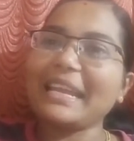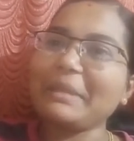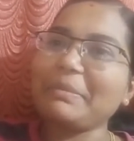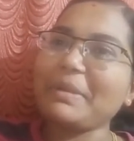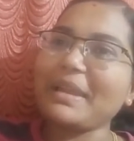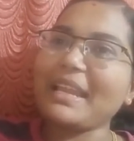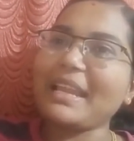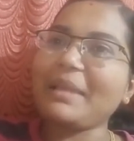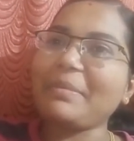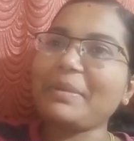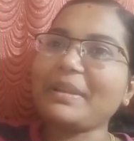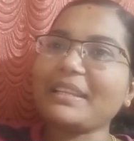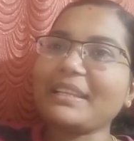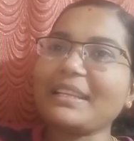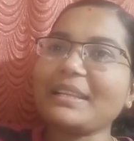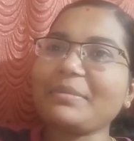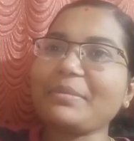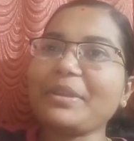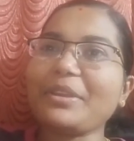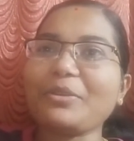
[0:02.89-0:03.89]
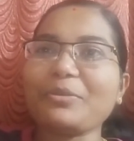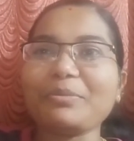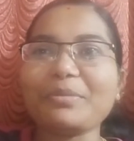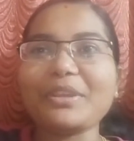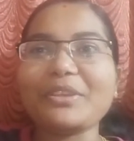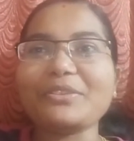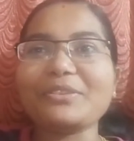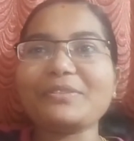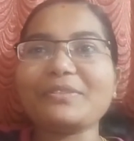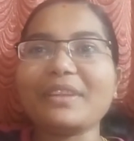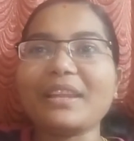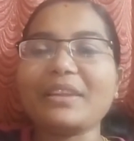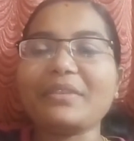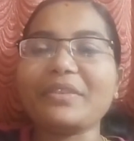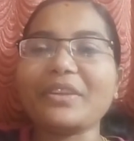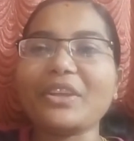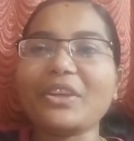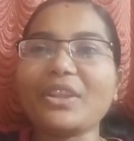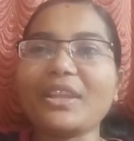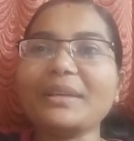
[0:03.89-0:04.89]
கண்டிப்பாக எல்லா பெண்களுக்குமே ரொம்ப
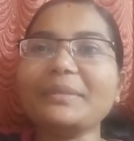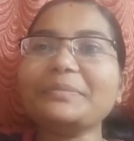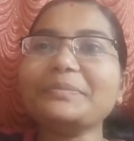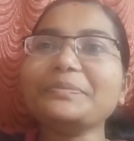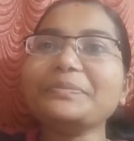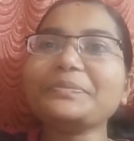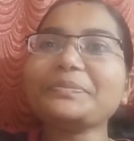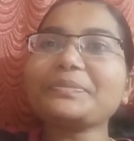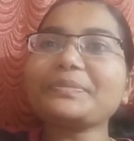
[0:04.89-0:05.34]
யூஸ்ஃபுல்லான வீடியோ தான்